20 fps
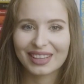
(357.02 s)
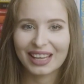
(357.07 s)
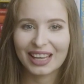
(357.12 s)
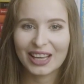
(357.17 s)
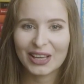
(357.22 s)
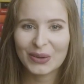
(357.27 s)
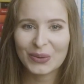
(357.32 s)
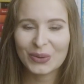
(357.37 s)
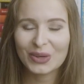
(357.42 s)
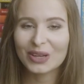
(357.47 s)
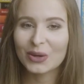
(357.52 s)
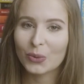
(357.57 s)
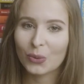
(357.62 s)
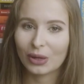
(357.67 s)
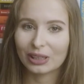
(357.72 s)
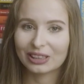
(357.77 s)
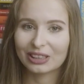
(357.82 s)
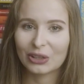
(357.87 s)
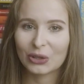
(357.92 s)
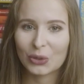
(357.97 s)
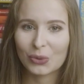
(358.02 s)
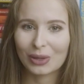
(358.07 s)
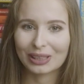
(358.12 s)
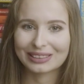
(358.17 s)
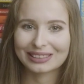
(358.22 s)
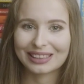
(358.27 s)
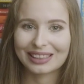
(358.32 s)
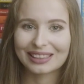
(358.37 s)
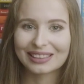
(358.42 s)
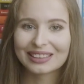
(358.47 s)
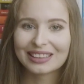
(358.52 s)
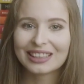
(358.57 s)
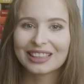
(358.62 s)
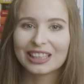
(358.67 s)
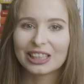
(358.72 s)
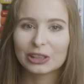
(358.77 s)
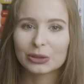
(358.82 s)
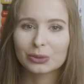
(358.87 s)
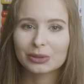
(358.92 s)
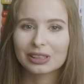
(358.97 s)
Eł, ładna okładka.
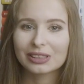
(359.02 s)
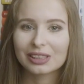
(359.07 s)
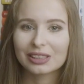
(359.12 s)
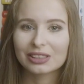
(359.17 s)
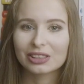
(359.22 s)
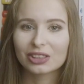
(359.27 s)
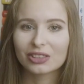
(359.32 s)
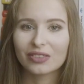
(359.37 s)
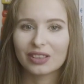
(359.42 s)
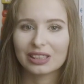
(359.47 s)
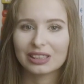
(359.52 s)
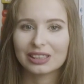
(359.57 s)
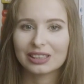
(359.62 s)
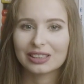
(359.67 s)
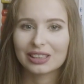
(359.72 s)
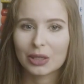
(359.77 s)
I tutaj zdecydowanie